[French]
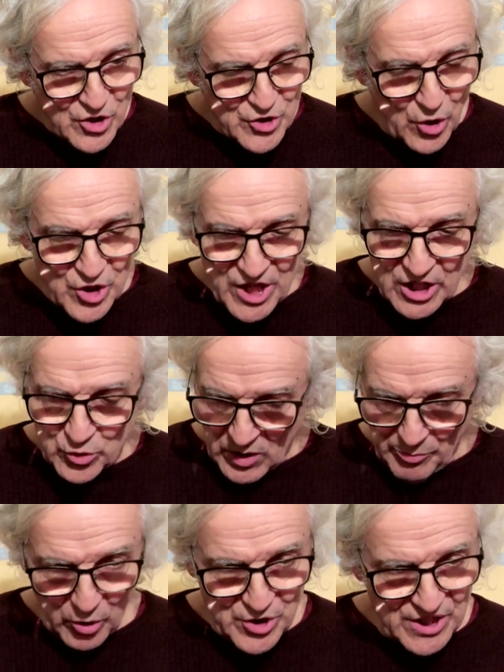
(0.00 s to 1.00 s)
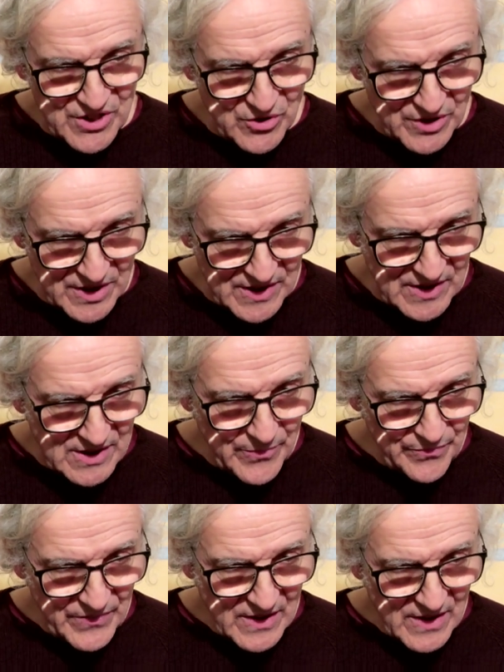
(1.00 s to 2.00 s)
Georges Ardouin,
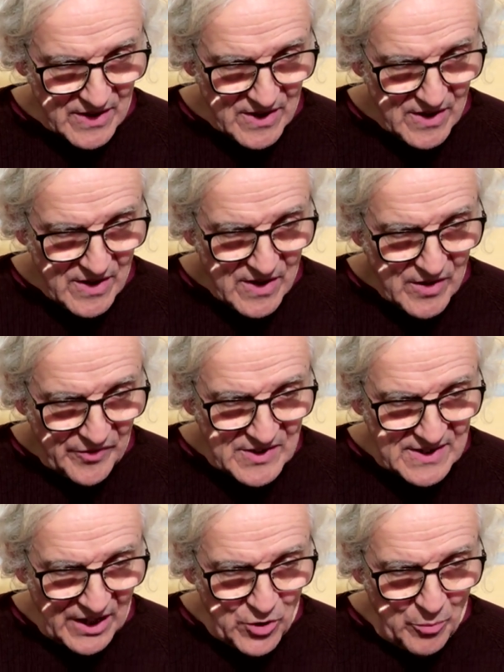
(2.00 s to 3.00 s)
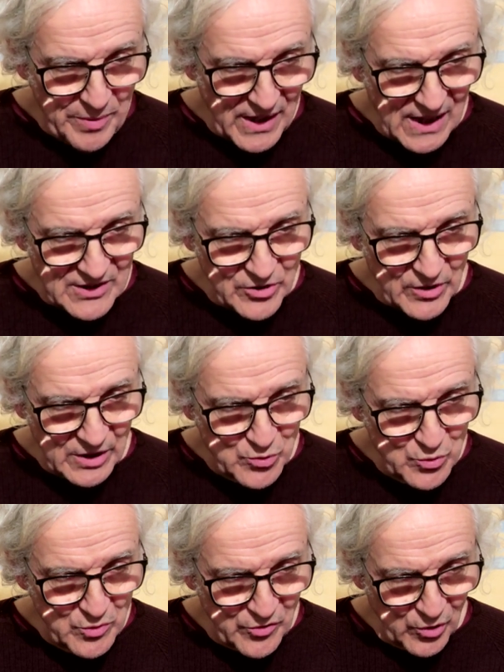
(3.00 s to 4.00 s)
projectionniste. Fils d'un opérateur et
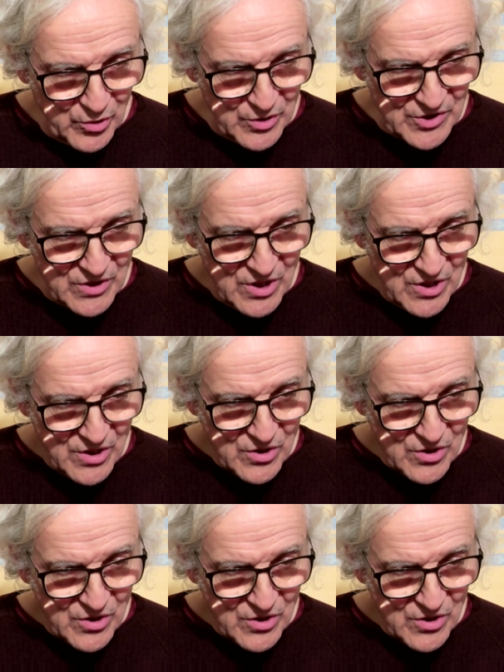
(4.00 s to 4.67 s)
d'une ouvreuse,